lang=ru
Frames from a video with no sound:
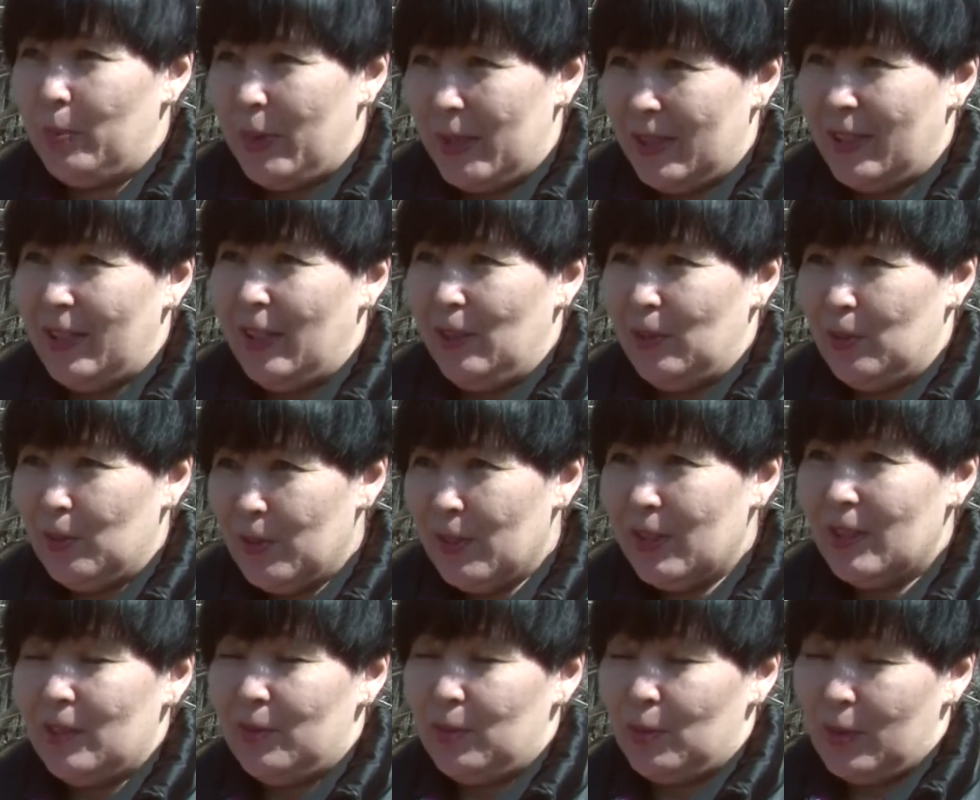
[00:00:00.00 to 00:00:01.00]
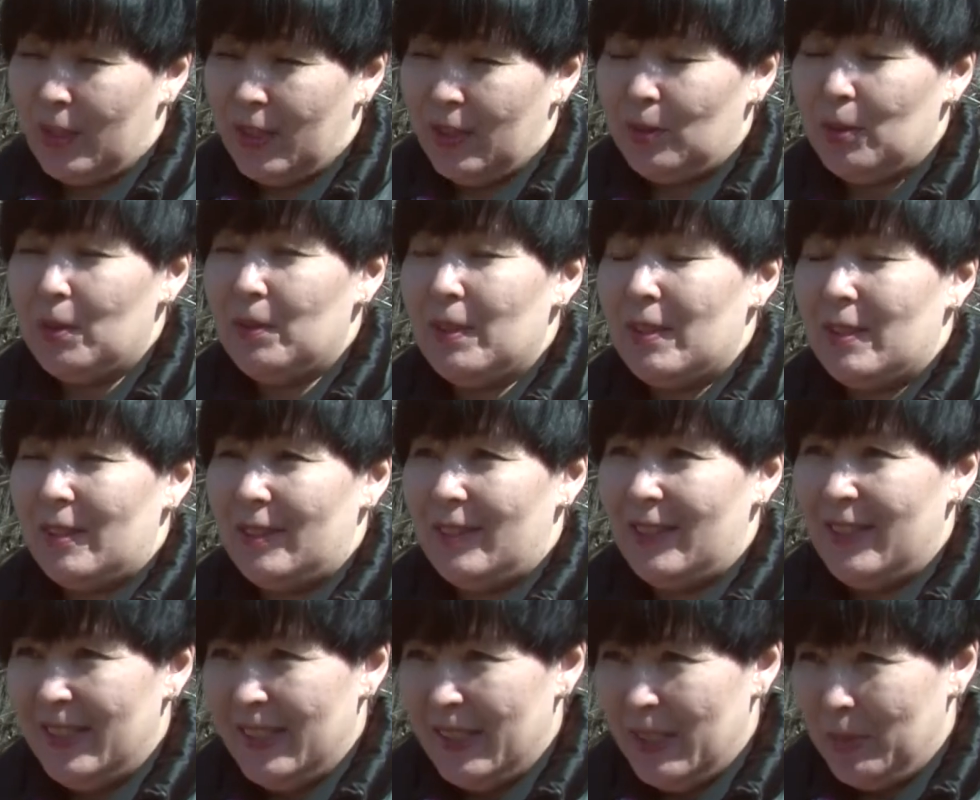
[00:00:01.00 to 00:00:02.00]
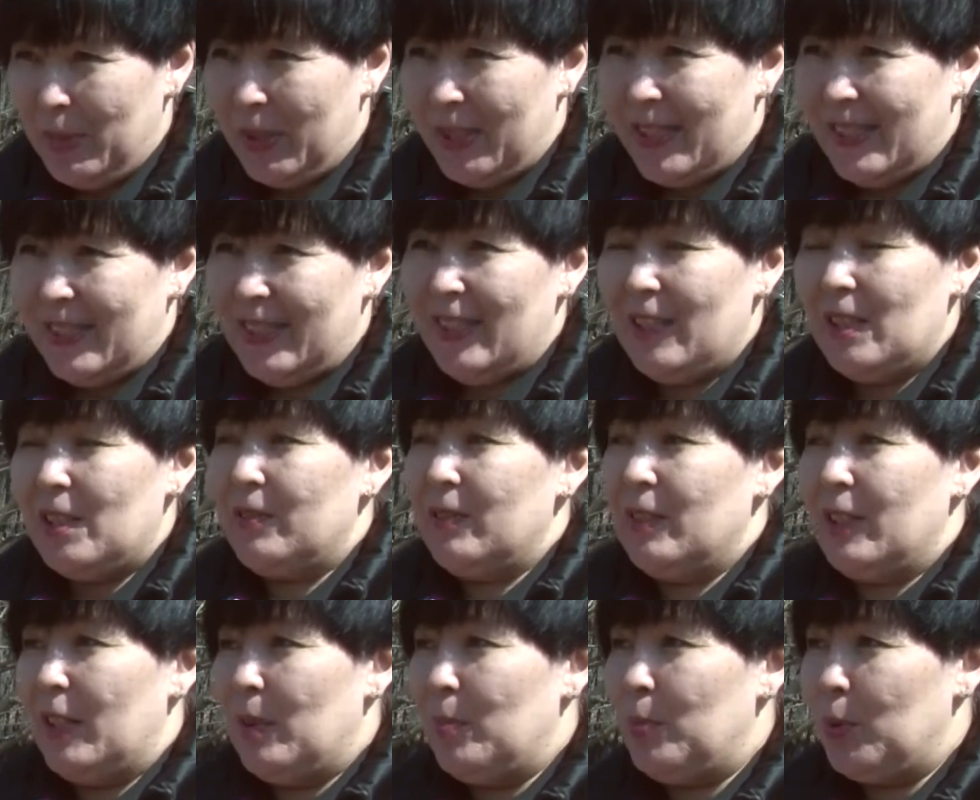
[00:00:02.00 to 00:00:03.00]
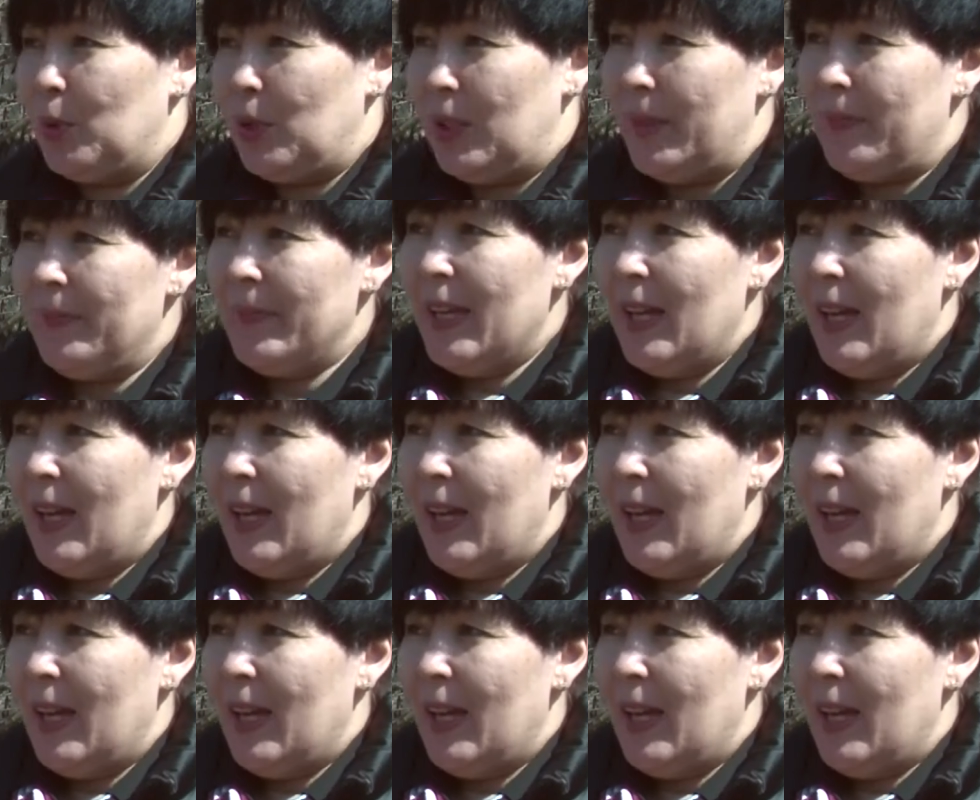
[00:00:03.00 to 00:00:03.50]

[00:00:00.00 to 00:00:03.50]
пасхальную выставку готовятся предоставить свои работы.